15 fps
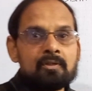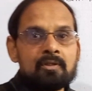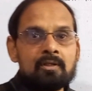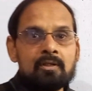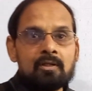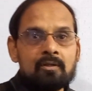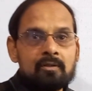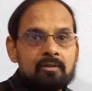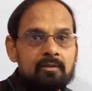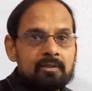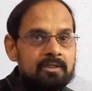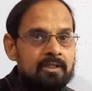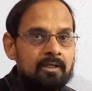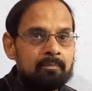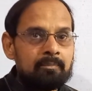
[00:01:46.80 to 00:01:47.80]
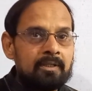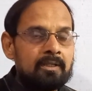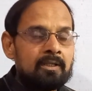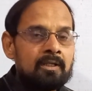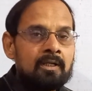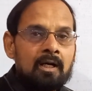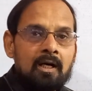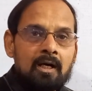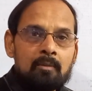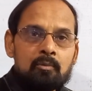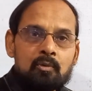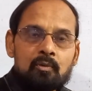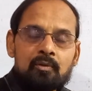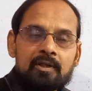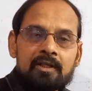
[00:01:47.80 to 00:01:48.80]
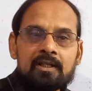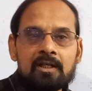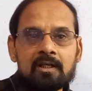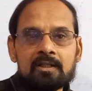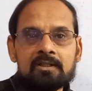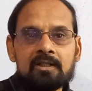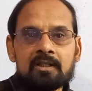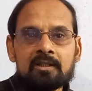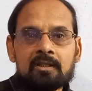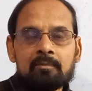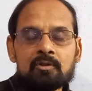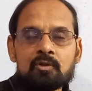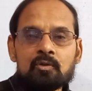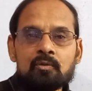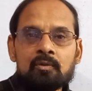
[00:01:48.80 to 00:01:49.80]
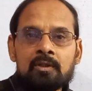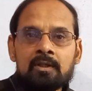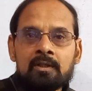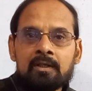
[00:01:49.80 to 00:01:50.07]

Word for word: मॉडल और या प्लेन अब उन्होंने क्या किया था बच्चों